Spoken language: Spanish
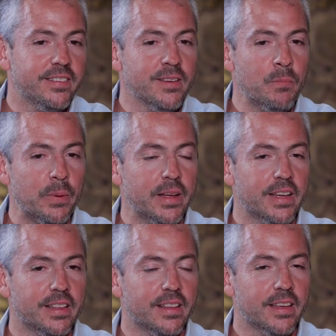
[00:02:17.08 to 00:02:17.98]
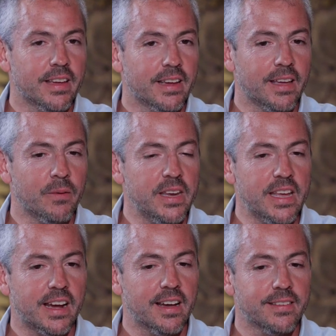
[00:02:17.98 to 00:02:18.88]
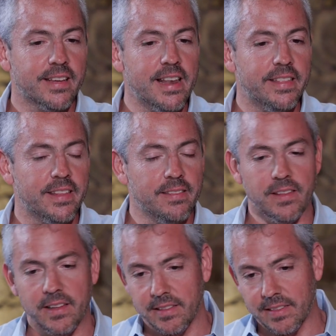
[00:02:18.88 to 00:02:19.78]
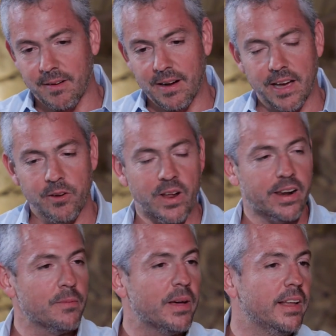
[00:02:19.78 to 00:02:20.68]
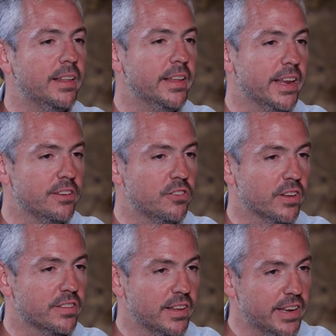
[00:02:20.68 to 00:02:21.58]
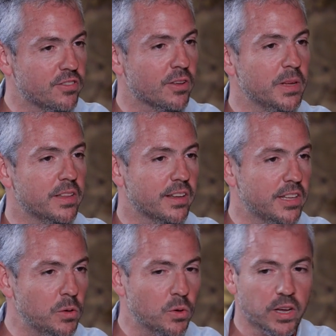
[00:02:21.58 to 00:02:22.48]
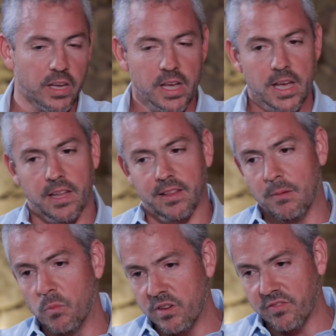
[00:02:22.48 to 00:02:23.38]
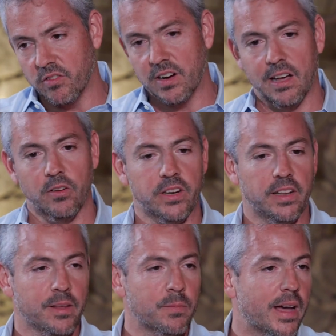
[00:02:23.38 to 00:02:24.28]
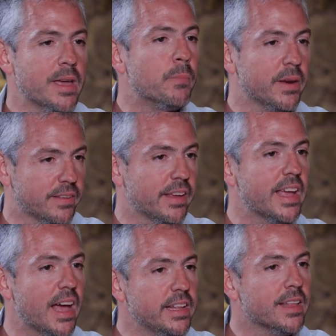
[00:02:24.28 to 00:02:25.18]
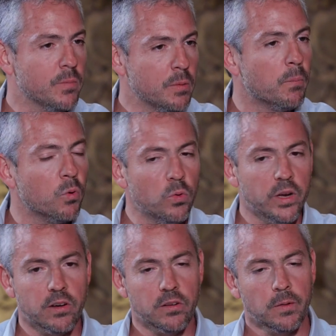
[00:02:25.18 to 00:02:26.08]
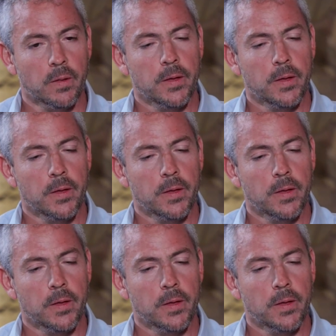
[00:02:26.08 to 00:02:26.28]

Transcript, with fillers: siempre este, que venía a casa, él eh, trabajaba en una rama del derecho que es el derecho administrativo, que estaba muy enfocado en el tema empresarial y también público.